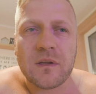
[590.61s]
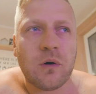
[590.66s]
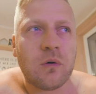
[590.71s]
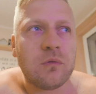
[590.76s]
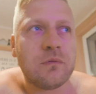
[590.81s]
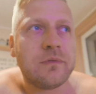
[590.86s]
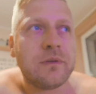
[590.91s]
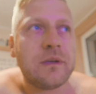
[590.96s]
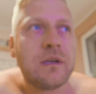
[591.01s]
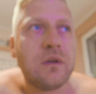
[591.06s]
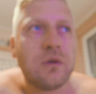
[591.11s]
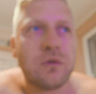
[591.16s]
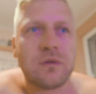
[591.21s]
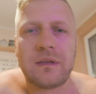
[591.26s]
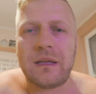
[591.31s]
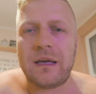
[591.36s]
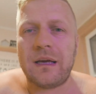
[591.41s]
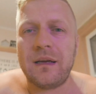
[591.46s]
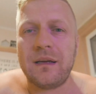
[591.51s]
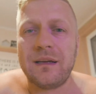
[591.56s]
On
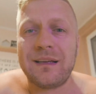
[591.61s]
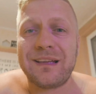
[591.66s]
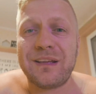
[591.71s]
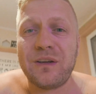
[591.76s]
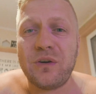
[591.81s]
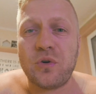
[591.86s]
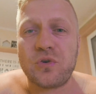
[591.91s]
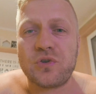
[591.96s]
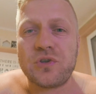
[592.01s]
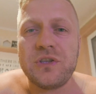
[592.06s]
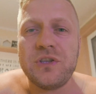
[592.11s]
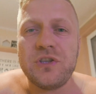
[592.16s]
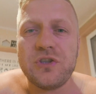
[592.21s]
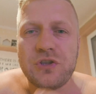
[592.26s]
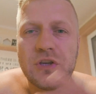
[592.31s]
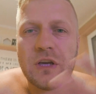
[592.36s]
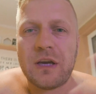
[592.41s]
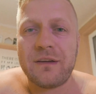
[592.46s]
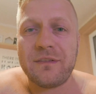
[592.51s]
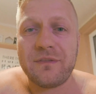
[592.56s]
wygląda gorzej
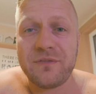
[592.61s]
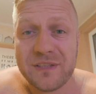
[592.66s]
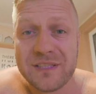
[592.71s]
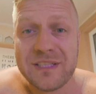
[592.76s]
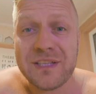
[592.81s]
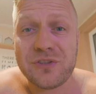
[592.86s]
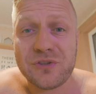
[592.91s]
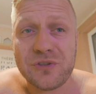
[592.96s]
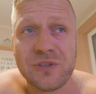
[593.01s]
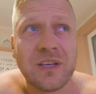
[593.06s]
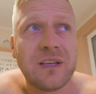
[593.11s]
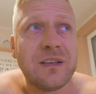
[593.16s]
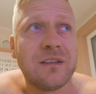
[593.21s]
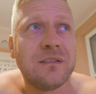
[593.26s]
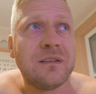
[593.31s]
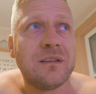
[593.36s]
niż ja, fizycznie.